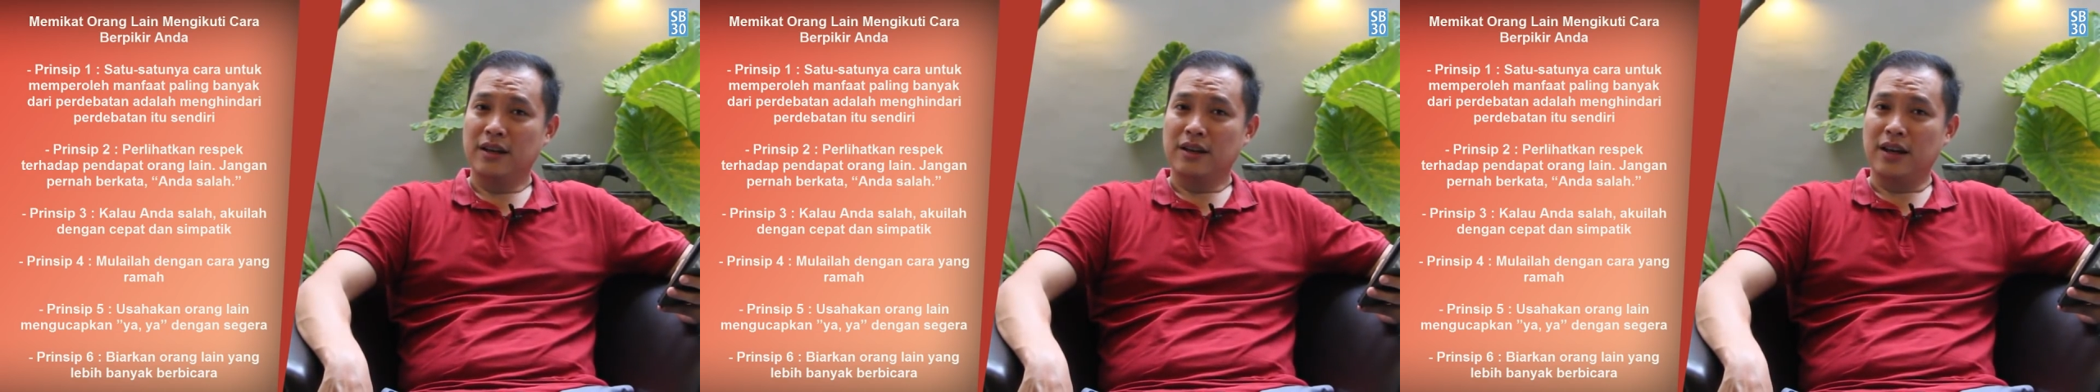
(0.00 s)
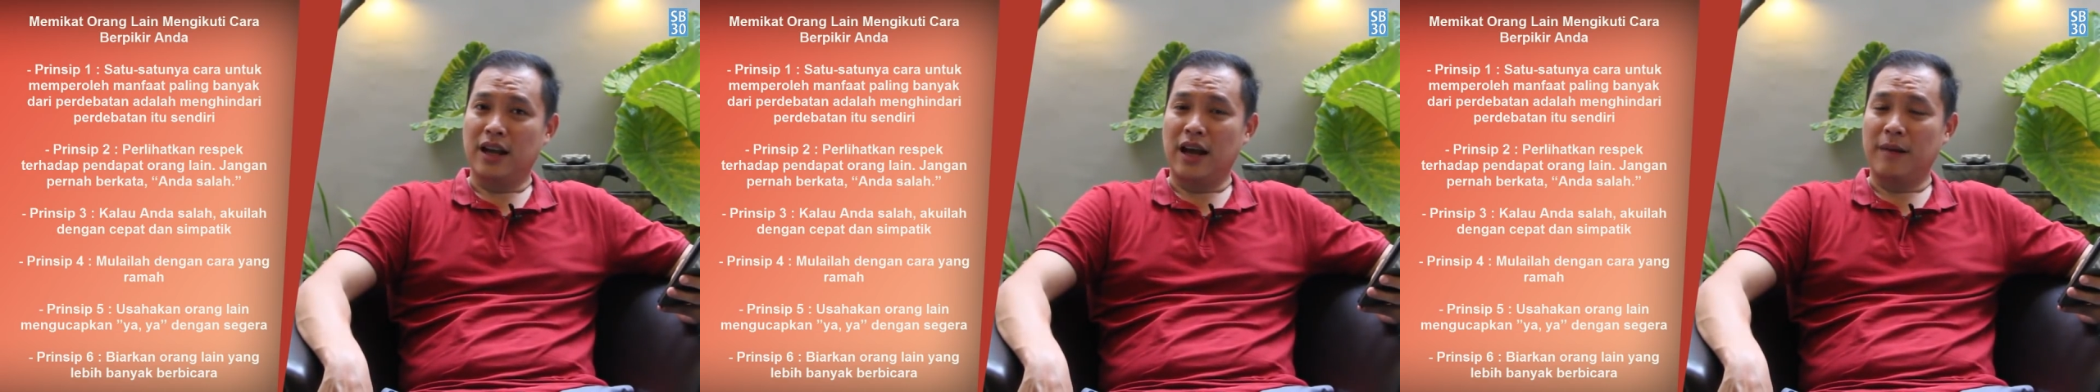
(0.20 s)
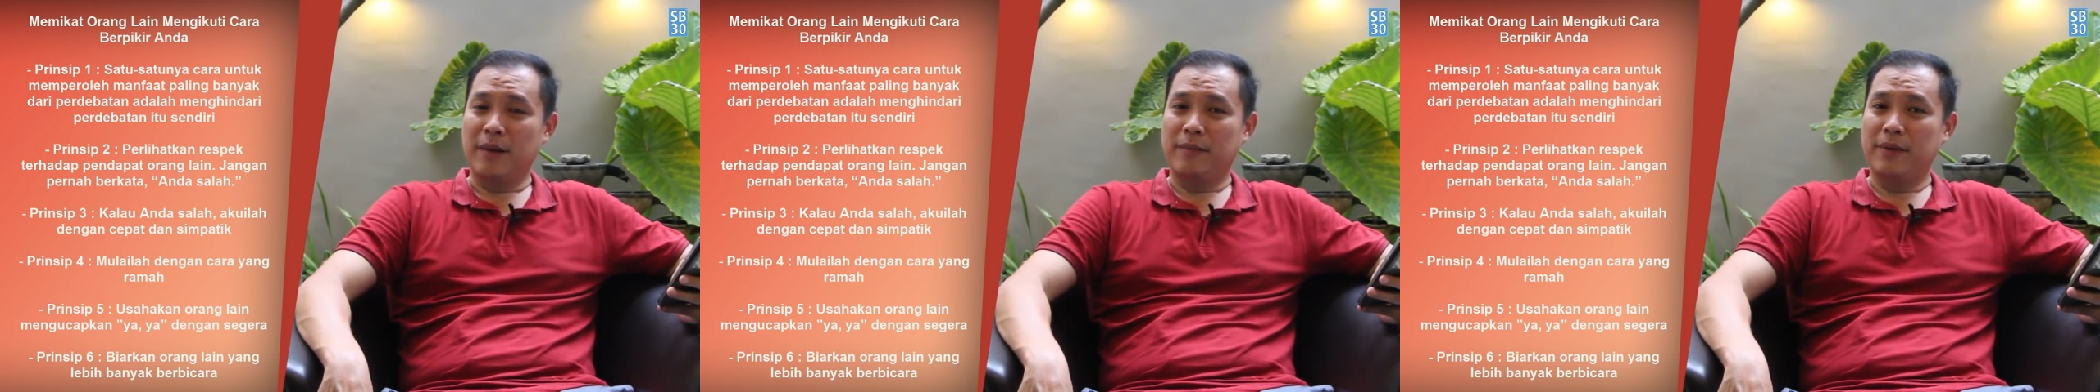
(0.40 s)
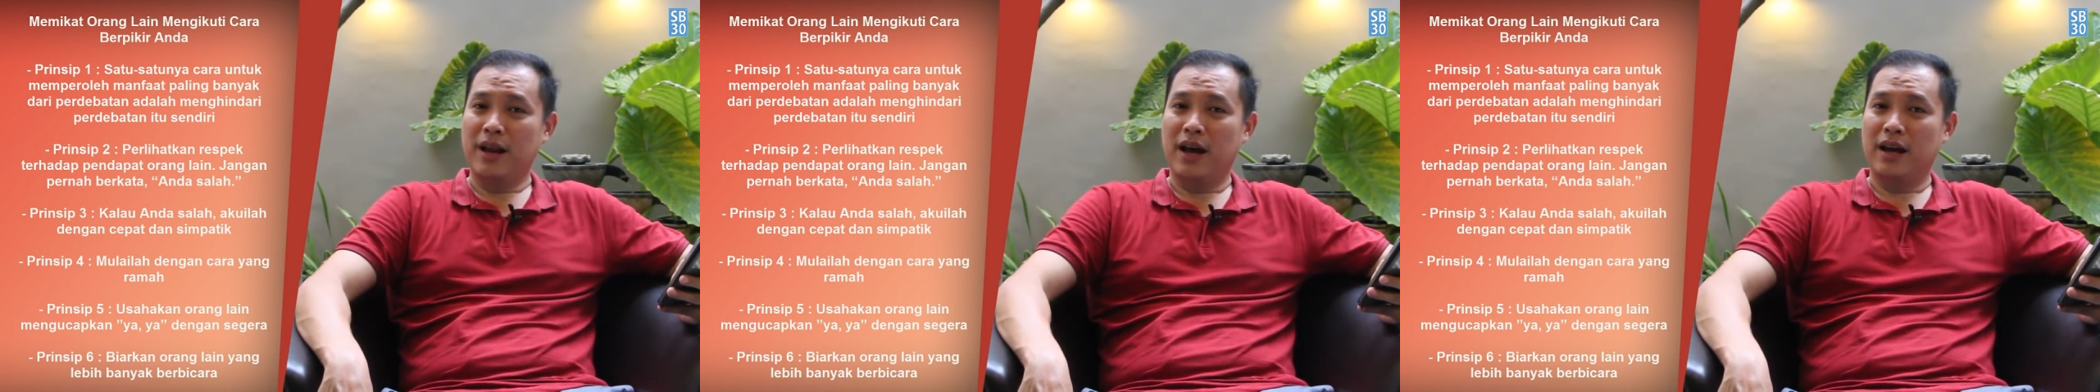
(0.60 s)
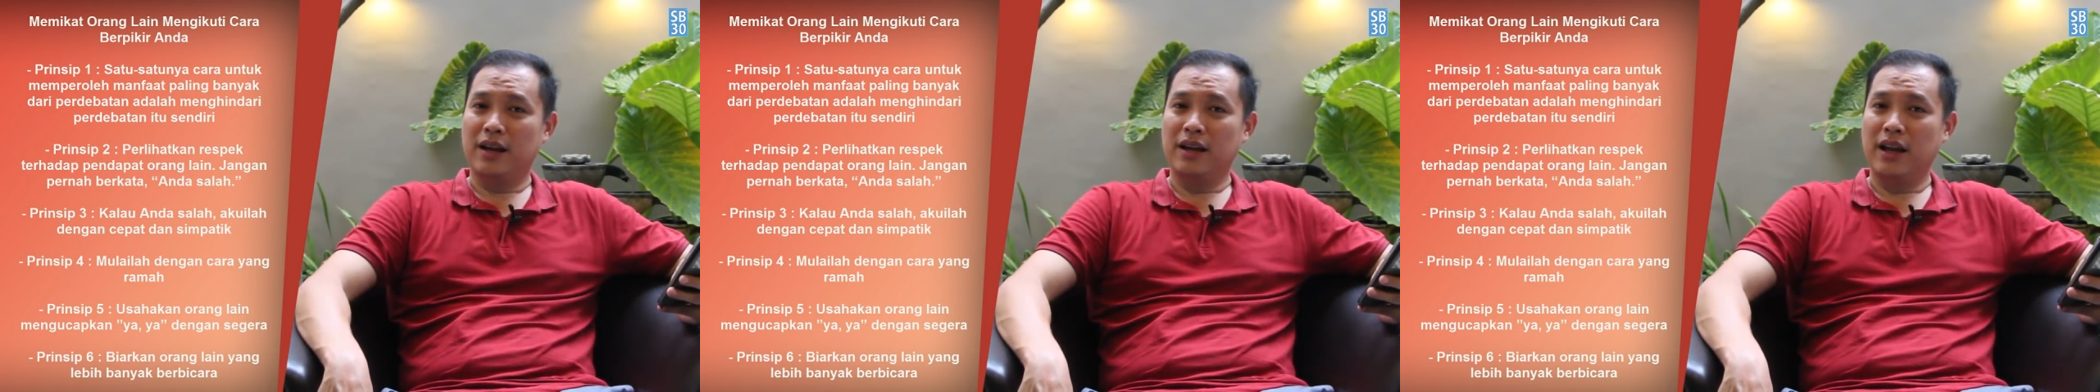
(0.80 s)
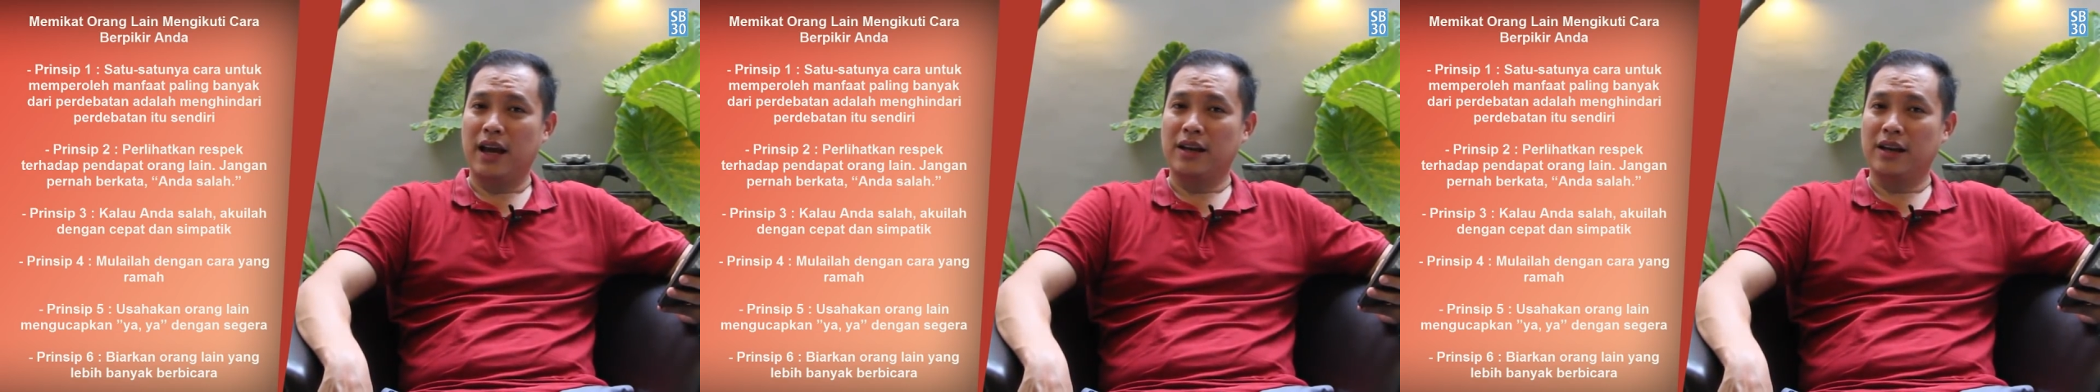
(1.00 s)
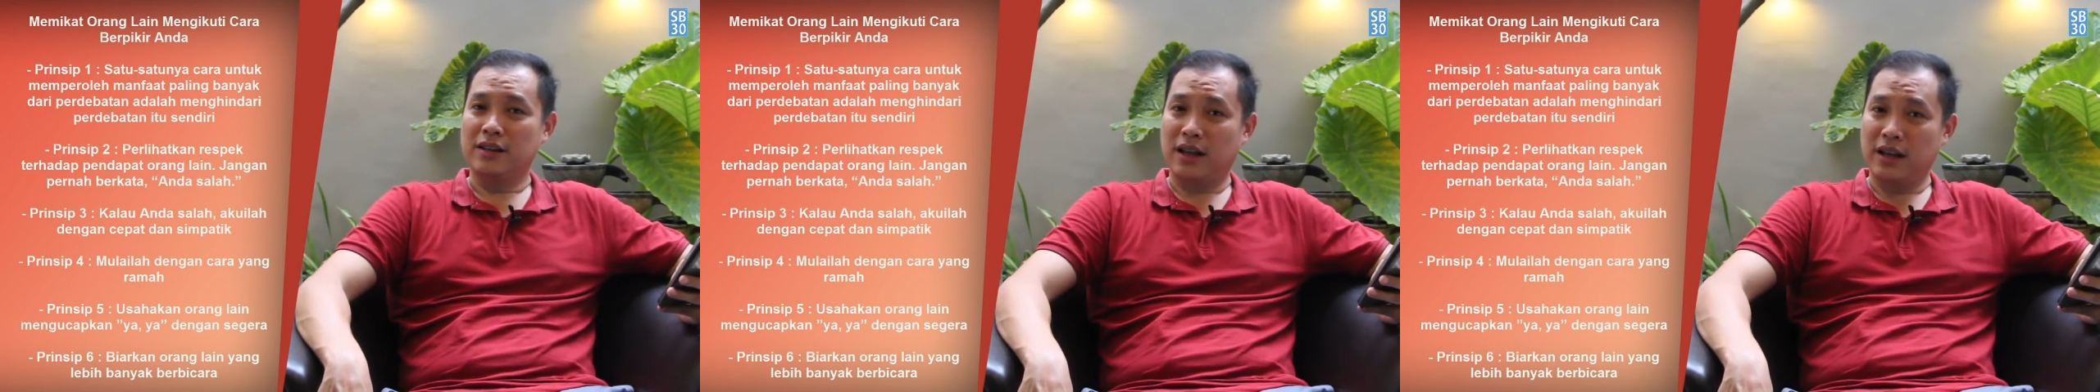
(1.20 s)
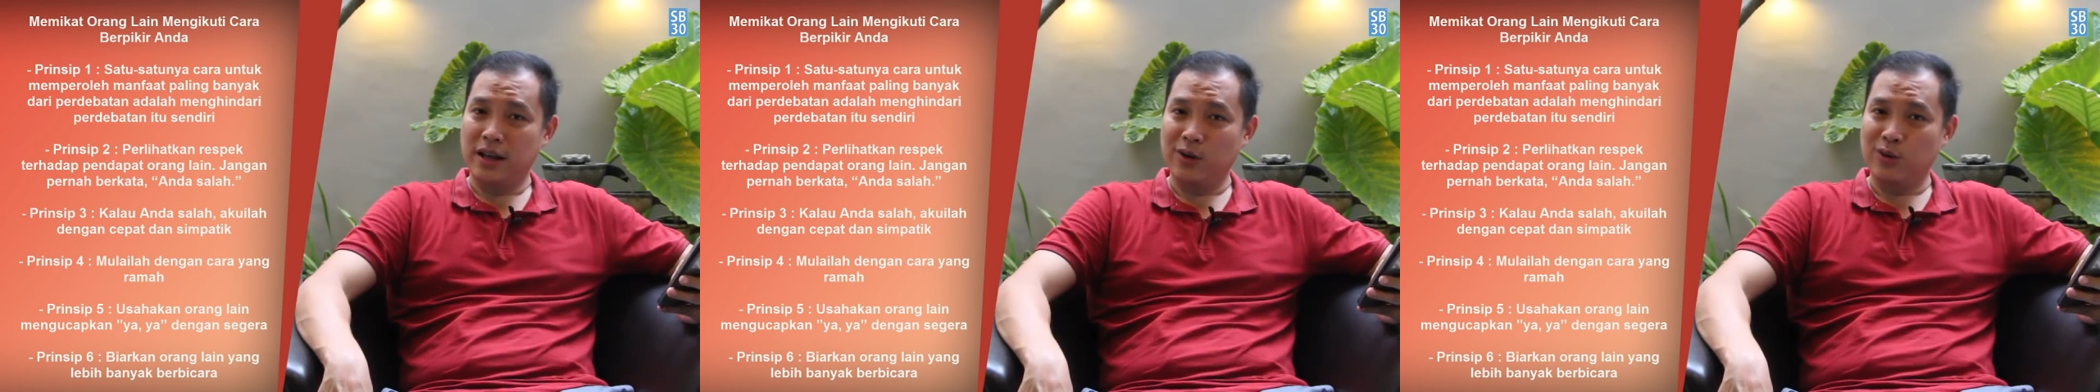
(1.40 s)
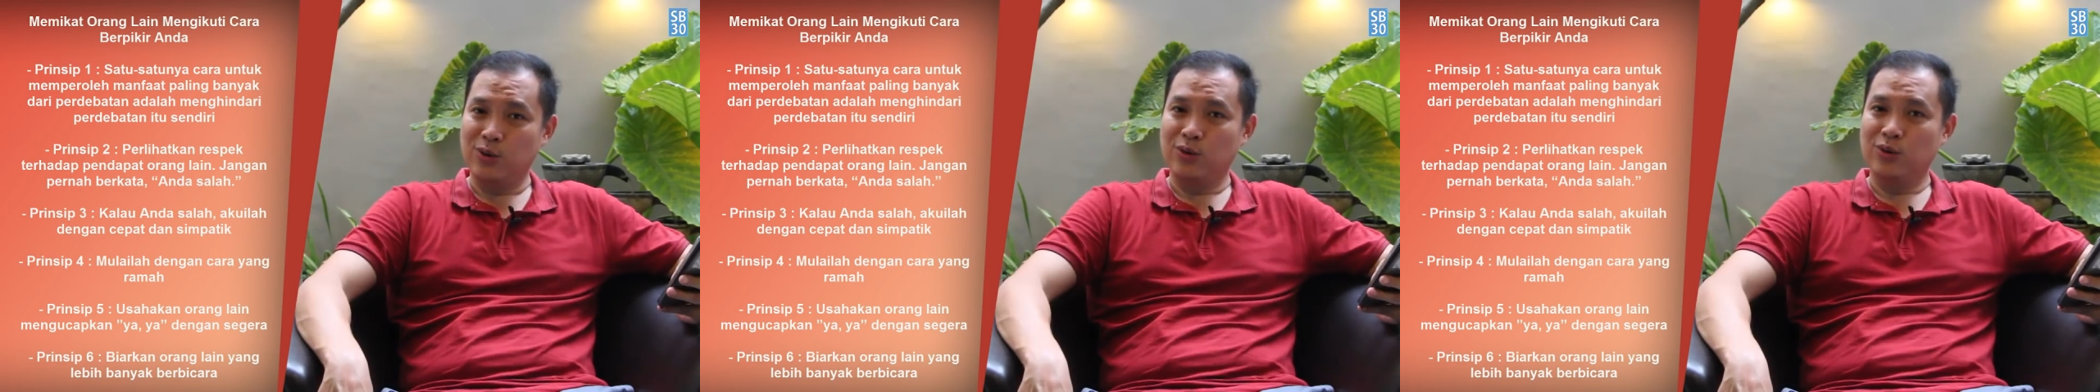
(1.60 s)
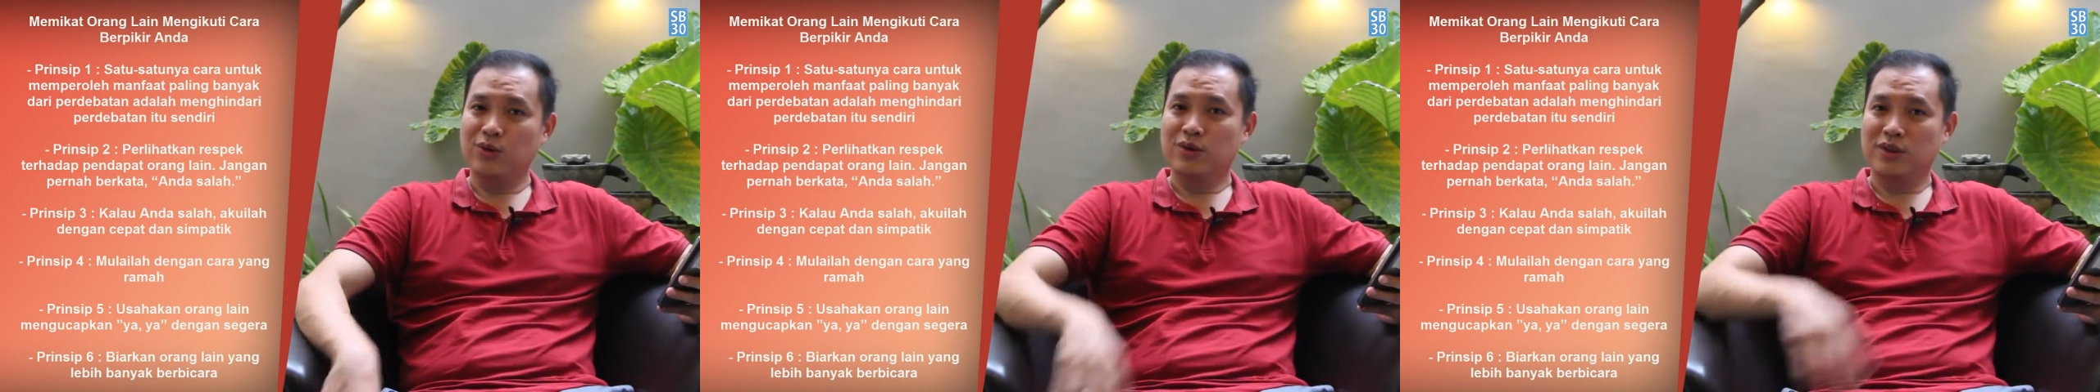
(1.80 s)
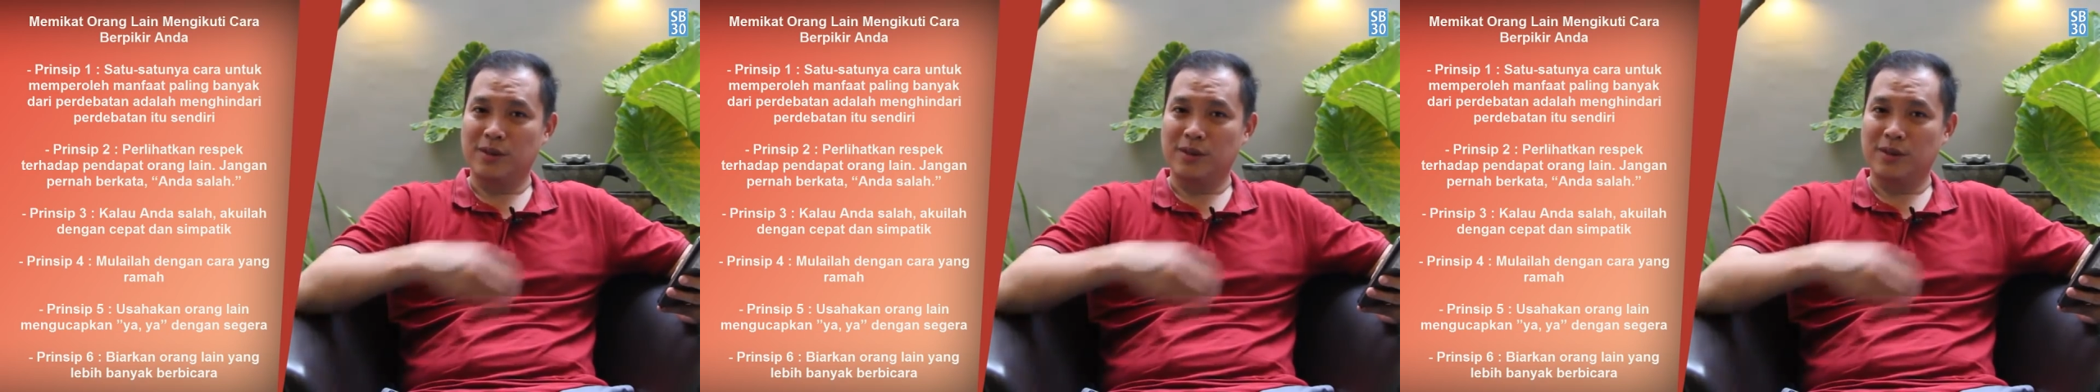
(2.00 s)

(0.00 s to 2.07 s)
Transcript: Dan apabila hari ini Anda keliru,